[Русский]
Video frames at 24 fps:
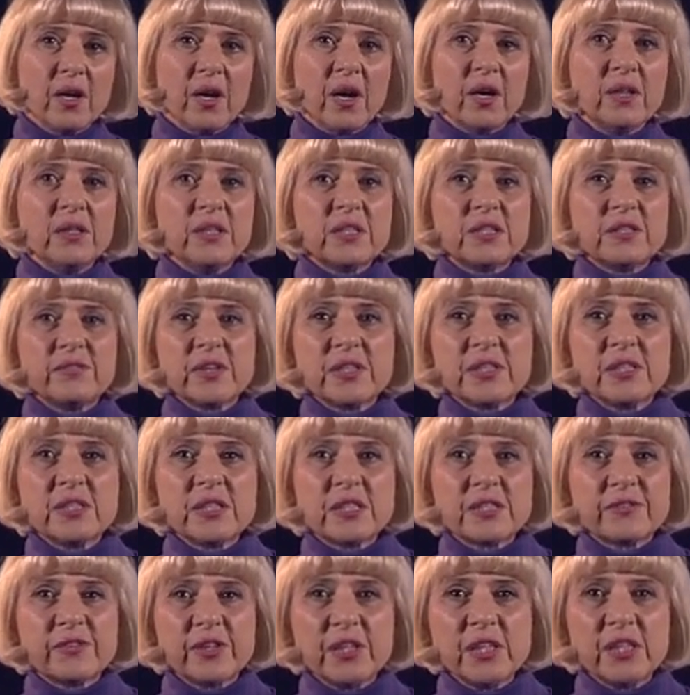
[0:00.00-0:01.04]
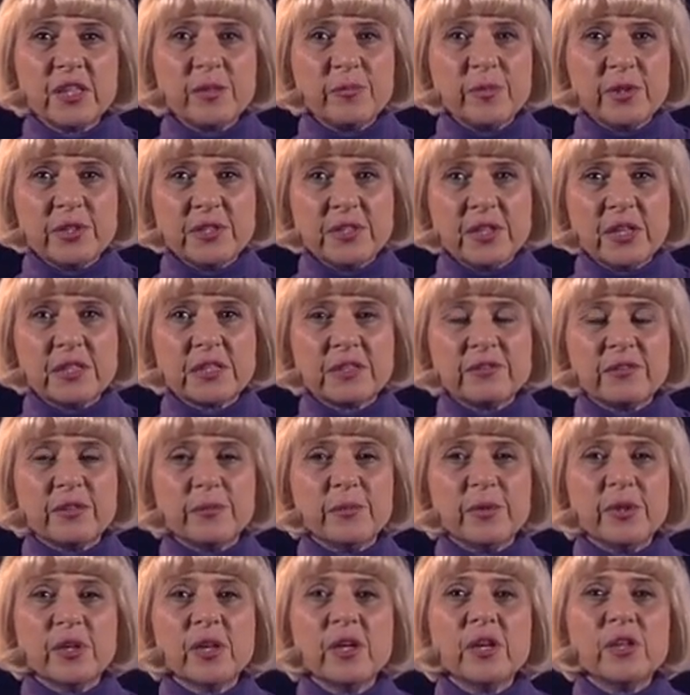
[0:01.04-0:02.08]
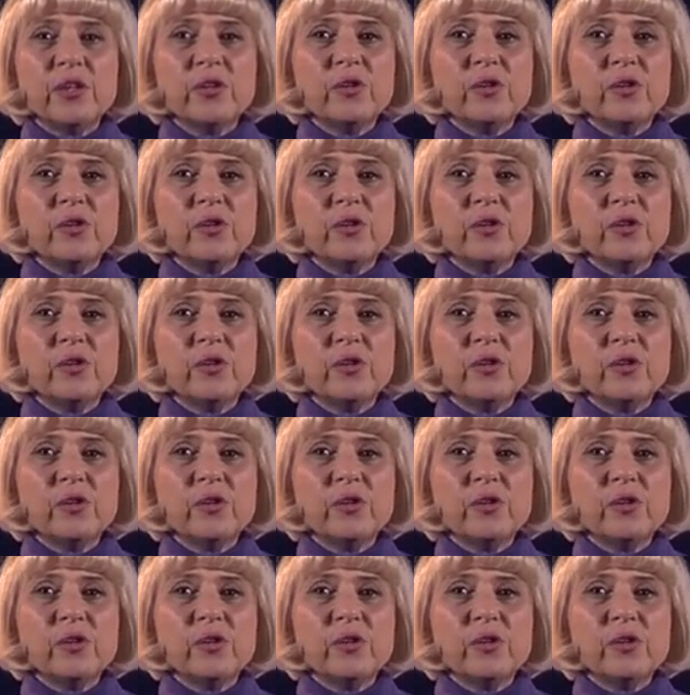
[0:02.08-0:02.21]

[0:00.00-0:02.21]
Они связаны с военными действиями,